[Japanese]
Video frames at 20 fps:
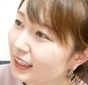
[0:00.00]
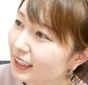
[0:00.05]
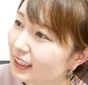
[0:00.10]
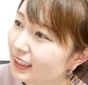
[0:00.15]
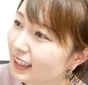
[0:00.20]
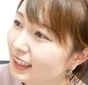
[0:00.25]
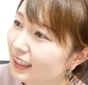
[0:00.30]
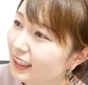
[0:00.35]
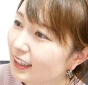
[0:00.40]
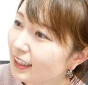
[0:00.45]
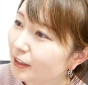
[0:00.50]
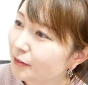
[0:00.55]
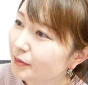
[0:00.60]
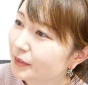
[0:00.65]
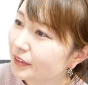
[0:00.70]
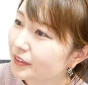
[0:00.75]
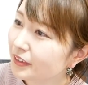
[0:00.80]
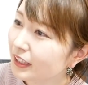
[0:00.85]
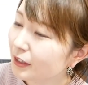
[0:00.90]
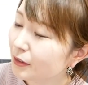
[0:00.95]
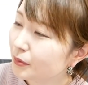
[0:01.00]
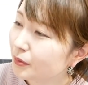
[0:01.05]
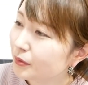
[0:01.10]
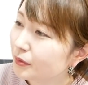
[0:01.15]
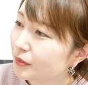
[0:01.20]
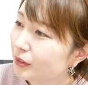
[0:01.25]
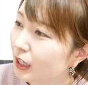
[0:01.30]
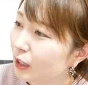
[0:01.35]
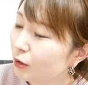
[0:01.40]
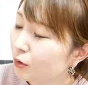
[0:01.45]
にいただき物で
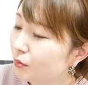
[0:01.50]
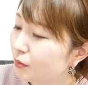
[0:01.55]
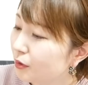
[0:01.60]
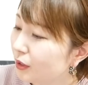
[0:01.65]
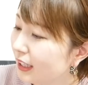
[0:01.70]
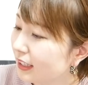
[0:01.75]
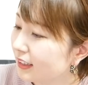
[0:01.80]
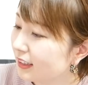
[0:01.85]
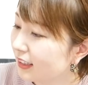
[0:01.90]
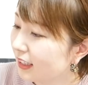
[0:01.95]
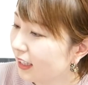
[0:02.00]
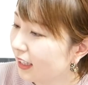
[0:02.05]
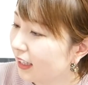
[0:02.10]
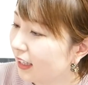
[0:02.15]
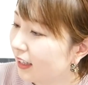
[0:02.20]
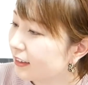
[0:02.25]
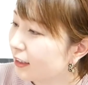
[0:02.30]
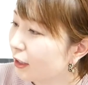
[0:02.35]
あのもらって